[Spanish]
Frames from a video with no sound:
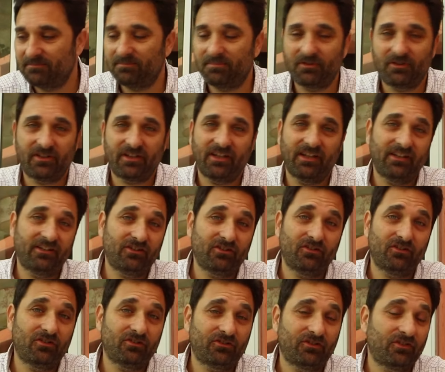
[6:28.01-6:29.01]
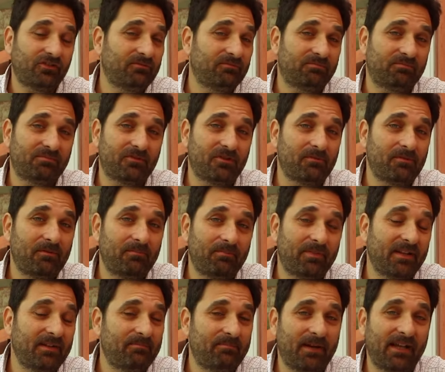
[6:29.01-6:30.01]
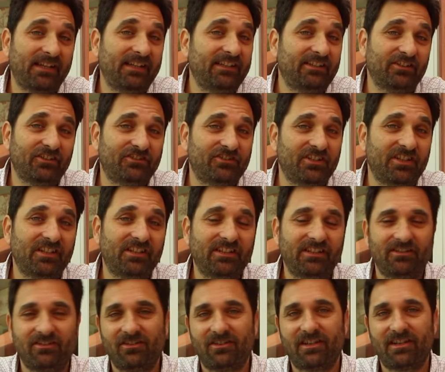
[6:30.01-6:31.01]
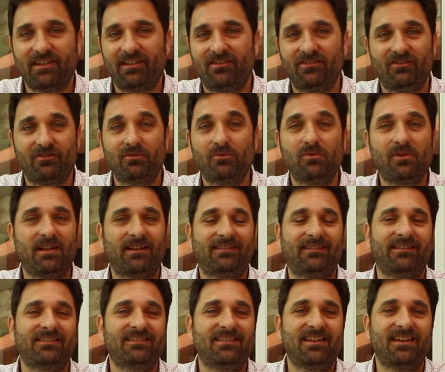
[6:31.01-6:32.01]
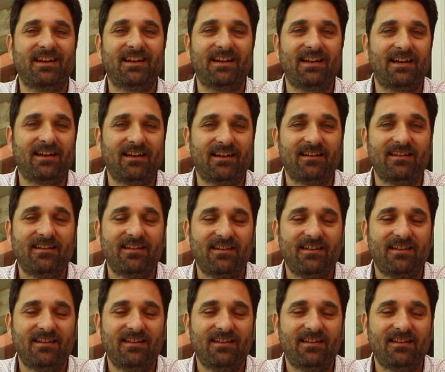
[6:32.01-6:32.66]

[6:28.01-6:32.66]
porque estos son como palitos chiquititos que nunca se llegan a,